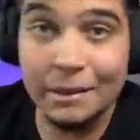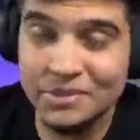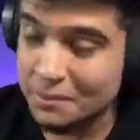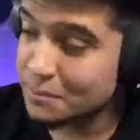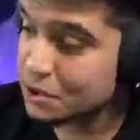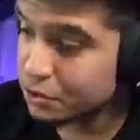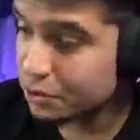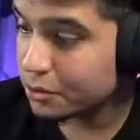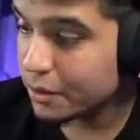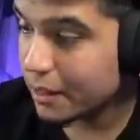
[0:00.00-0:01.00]
Yapacak bir şey
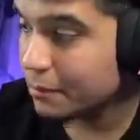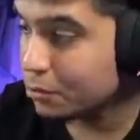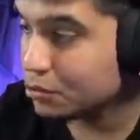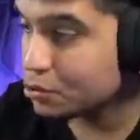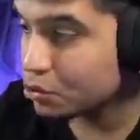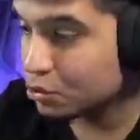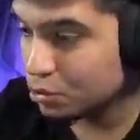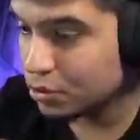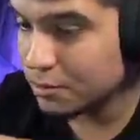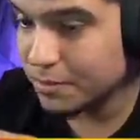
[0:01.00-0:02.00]
yok. Abi oyunun
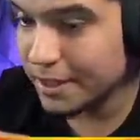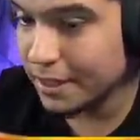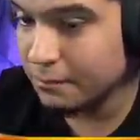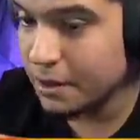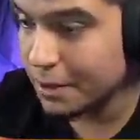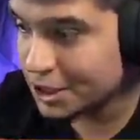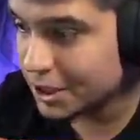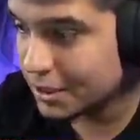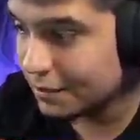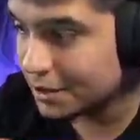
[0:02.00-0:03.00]
sonu kitle gelmeye
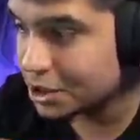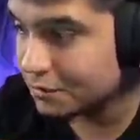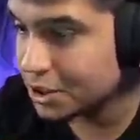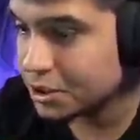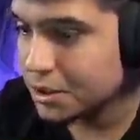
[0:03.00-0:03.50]
başladı yavaş yavaş.